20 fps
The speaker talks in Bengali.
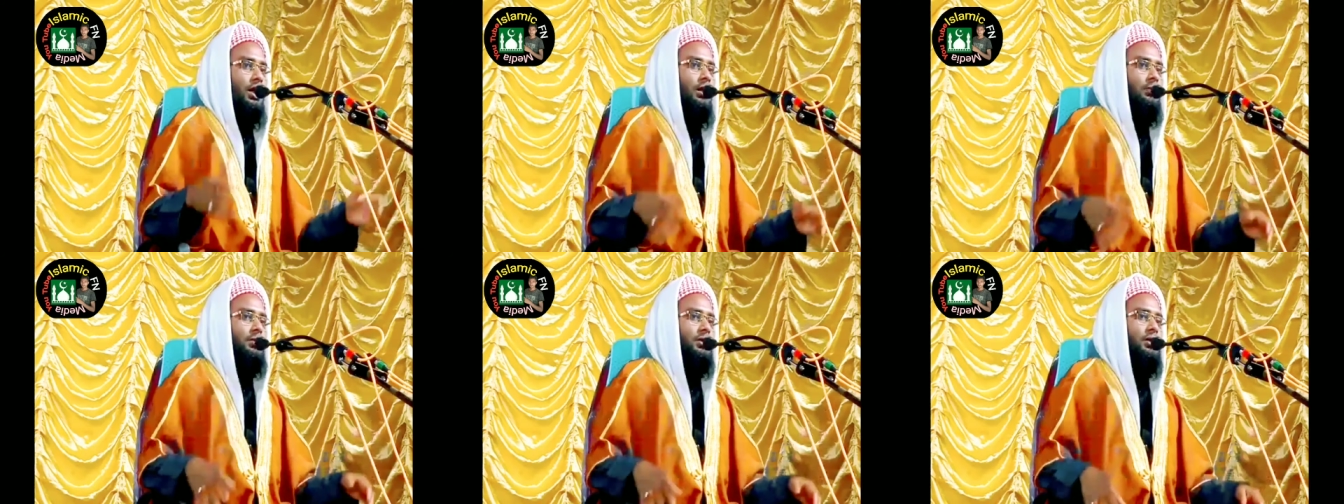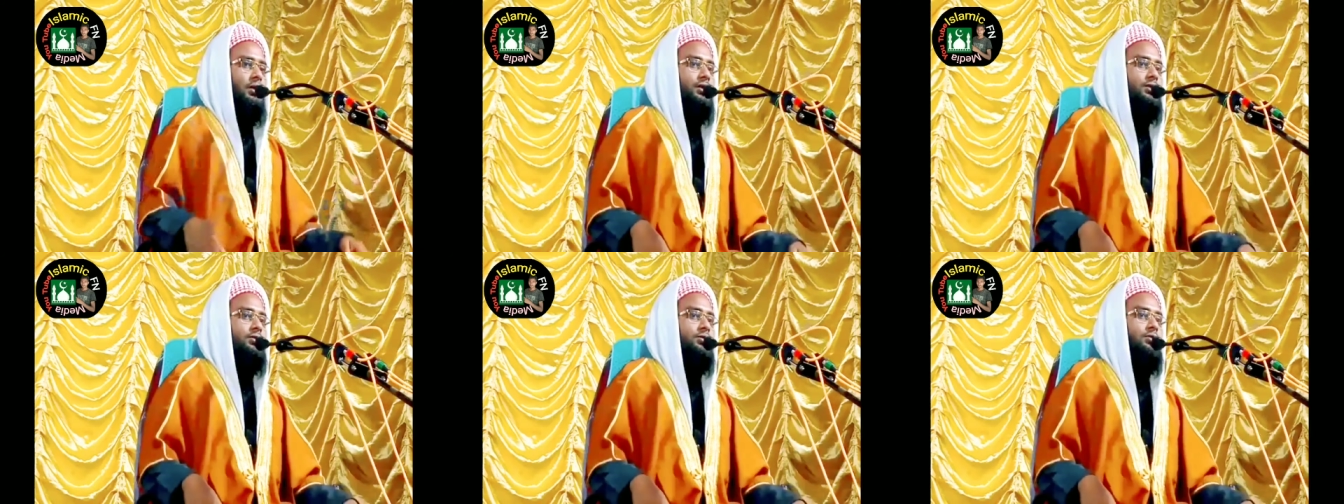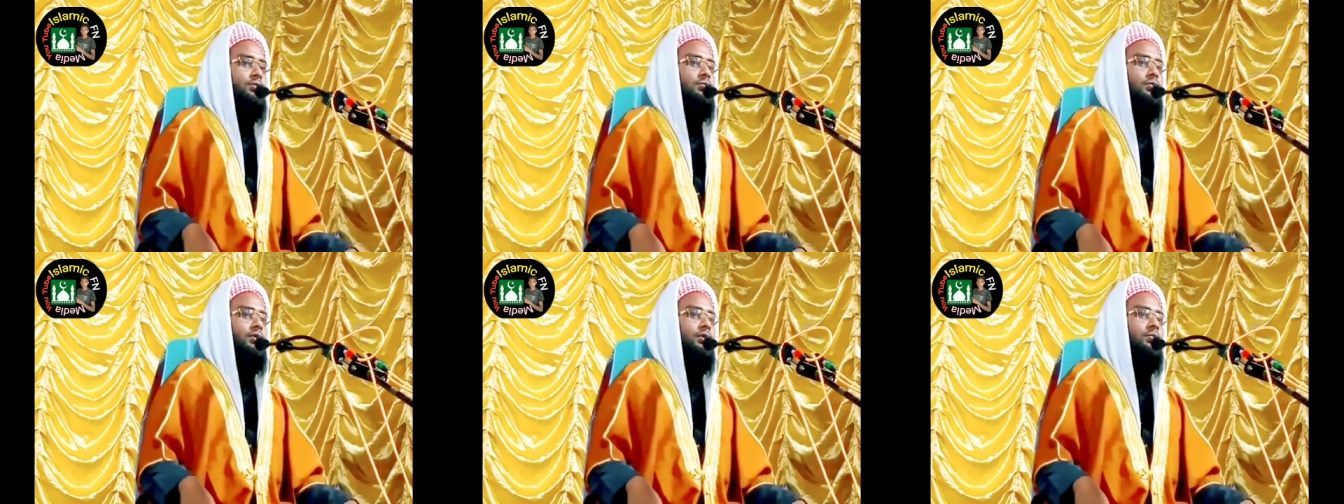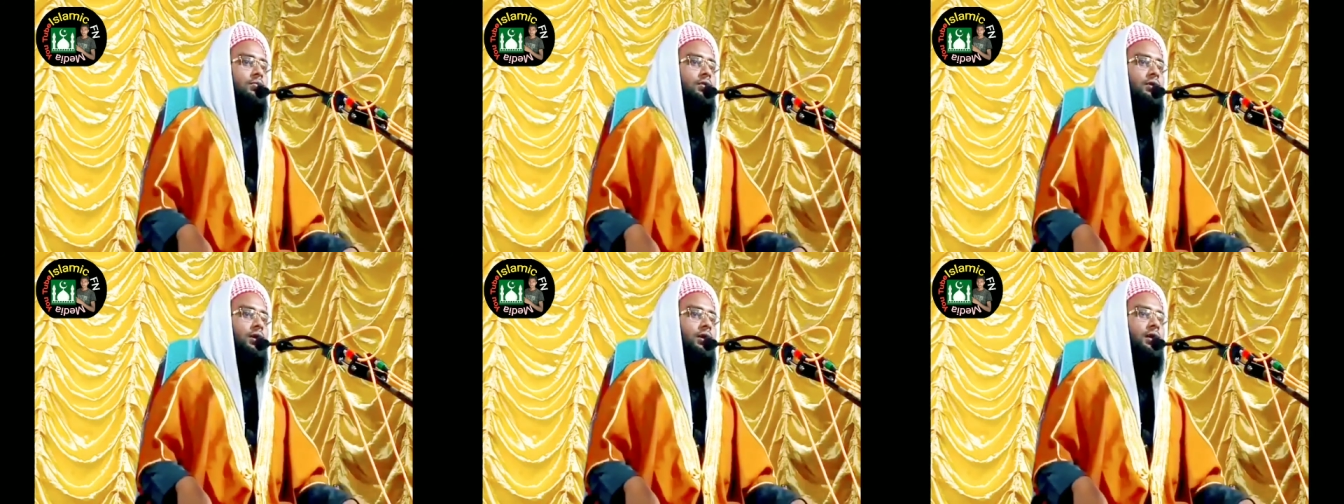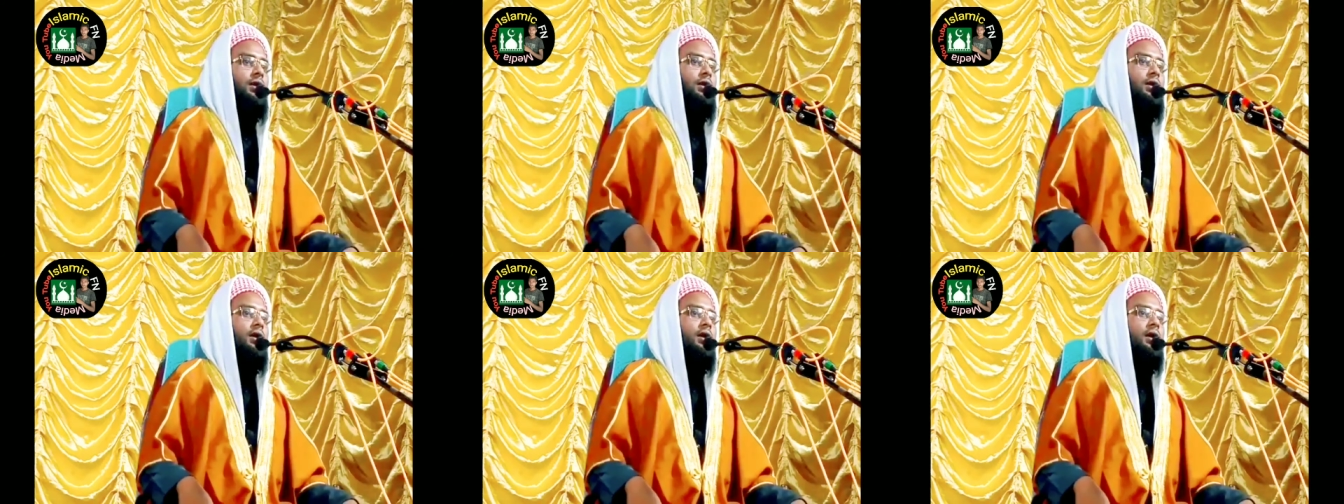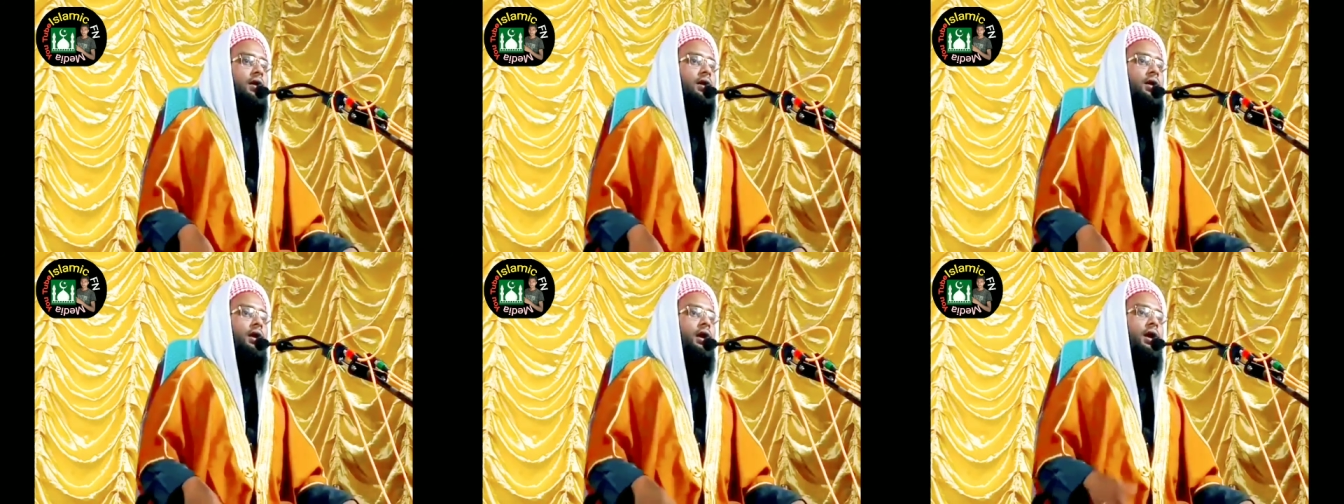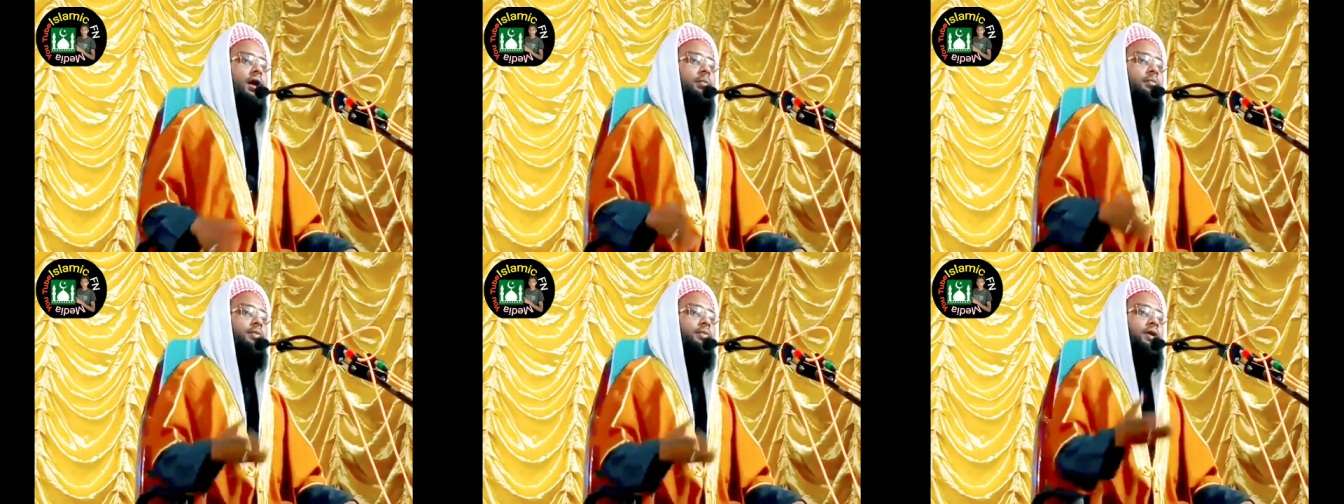আমি কিচ্ছু বল বলবো না
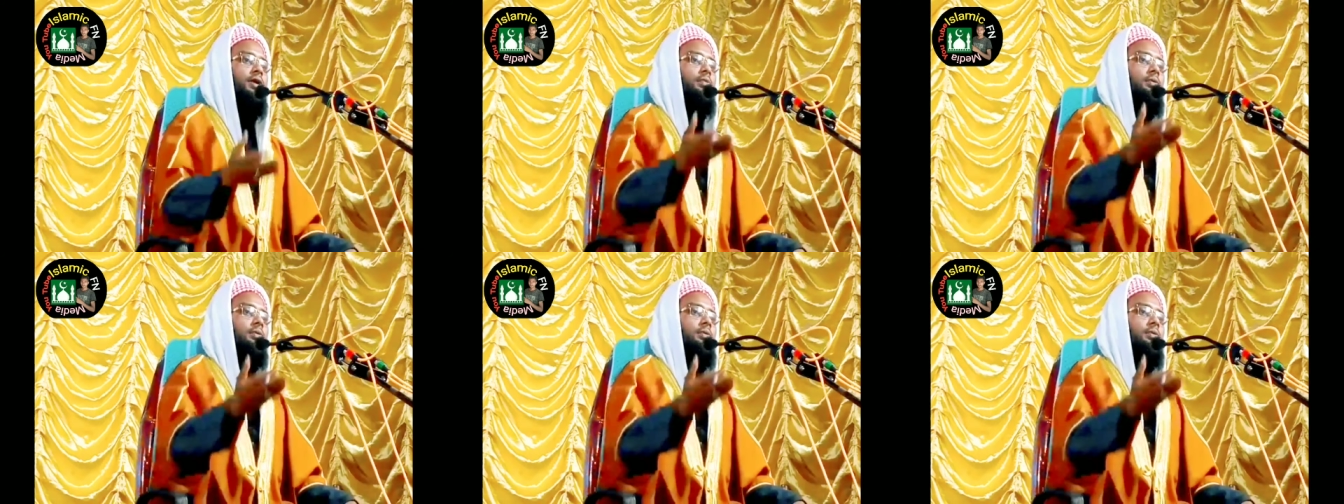আপনি